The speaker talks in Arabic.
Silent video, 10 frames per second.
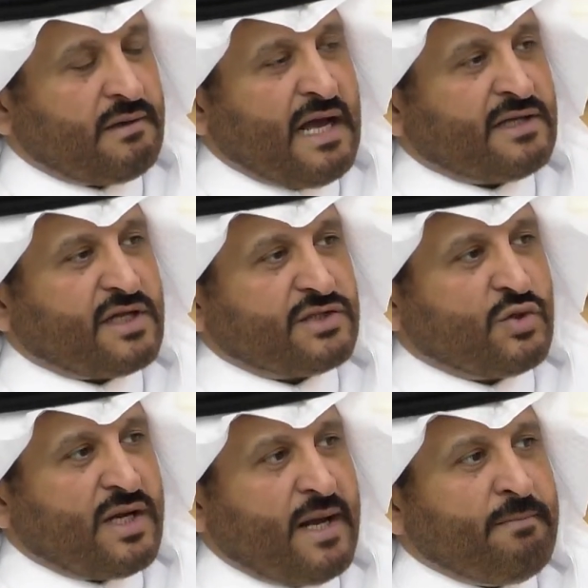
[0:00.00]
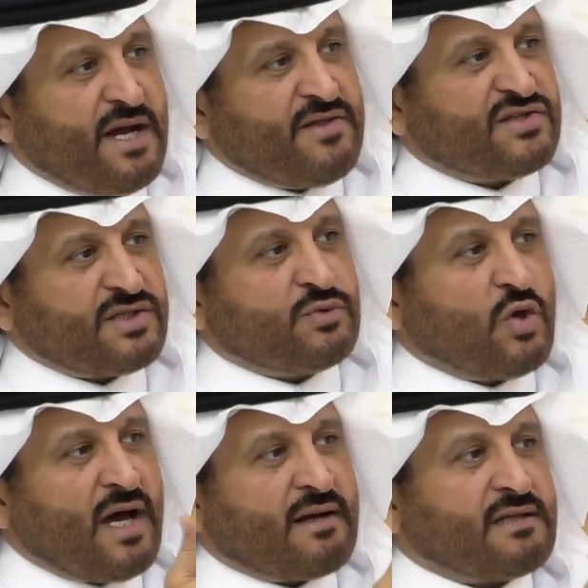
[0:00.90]
رأت رجلا أما إذا الشمس
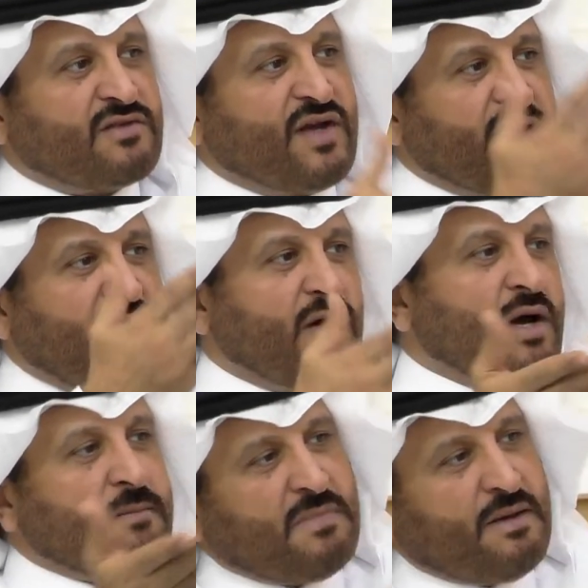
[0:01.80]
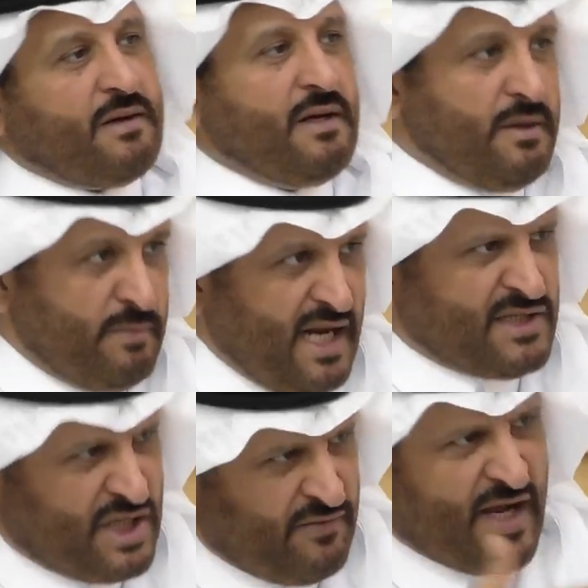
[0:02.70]
عارضت فيضحى وأما
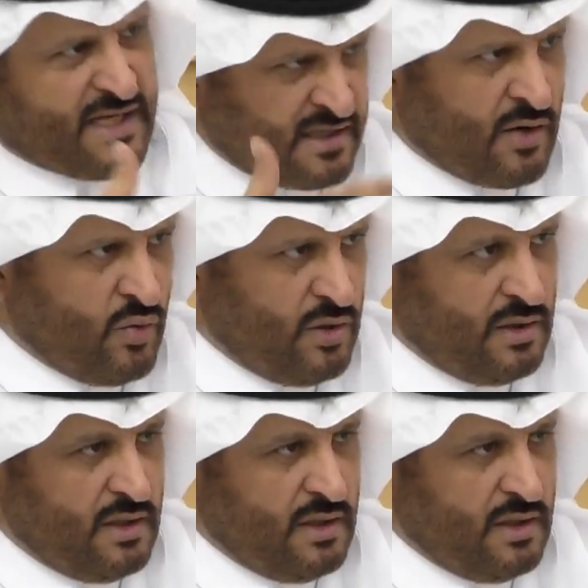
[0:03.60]
بالعشية فيخسروا